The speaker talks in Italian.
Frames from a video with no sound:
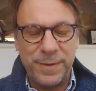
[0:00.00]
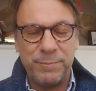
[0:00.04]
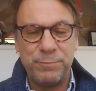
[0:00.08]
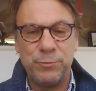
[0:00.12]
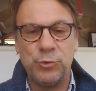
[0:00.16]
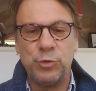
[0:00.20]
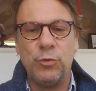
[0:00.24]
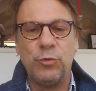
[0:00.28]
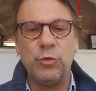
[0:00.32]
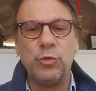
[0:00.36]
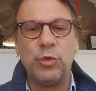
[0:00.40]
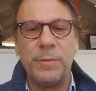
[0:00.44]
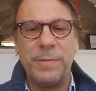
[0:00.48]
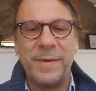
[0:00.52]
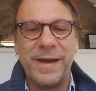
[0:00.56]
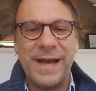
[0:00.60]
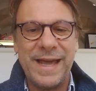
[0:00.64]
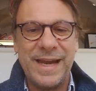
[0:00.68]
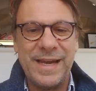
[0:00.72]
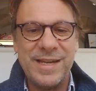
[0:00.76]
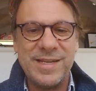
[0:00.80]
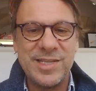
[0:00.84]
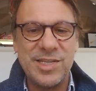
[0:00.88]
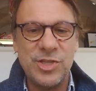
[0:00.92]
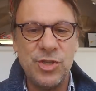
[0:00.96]
dovute
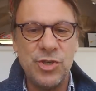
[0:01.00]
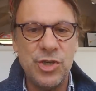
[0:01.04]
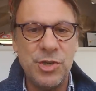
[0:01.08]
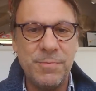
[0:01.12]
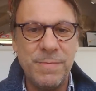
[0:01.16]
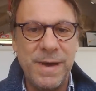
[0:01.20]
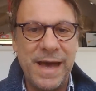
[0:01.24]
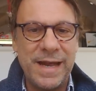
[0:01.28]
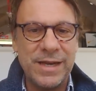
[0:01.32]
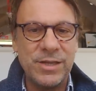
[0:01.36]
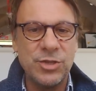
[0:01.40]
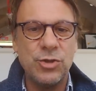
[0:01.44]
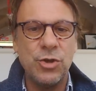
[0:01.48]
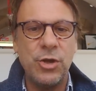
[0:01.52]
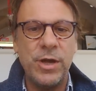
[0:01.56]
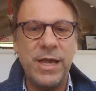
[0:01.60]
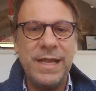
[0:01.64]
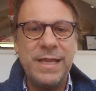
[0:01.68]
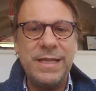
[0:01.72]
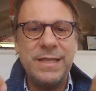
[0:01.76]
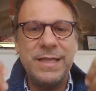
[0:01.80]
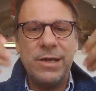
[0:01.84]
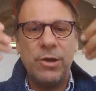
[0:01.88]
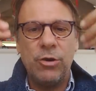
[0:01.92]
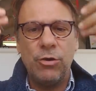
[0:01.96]
pagare il 16 marzo e
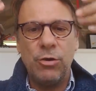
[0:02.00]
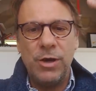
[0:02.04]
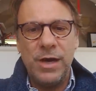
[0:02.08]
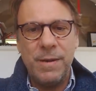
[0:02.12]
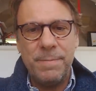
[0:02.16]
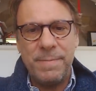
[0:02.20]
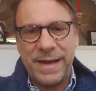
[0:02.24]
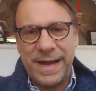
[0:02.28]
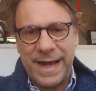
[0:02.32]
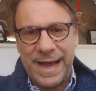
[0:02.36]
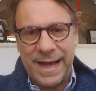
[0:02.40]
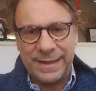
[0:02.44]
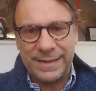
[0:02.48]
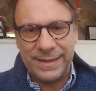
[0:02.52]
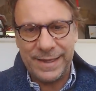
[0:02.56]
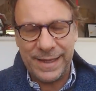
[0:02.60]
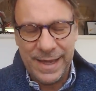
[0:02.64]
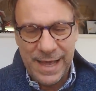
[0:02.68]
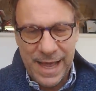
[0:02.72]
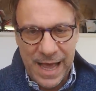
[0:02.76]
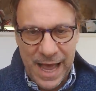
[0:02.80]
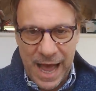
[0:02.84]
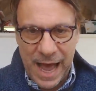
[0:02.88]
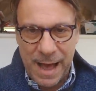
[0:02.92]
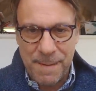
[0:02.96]
gli dicono le pagate
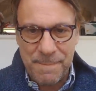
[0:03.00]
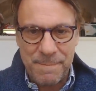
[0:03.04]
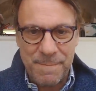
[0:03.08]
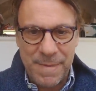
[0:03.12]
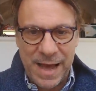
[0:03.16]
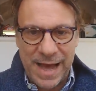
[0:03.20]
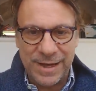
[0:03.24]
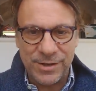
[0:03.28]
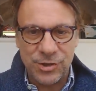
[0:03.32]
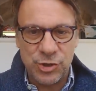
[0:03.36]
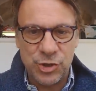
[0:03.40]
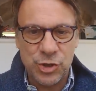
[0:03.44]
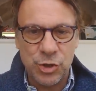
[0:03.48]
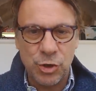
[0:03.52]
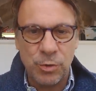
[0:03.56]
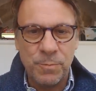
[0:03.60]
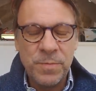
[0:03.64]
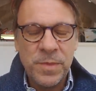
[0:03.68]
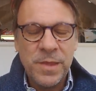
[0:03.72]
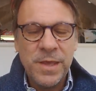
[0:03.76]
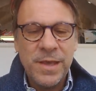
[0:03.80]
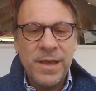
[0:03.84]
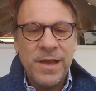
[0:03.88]
a maggio.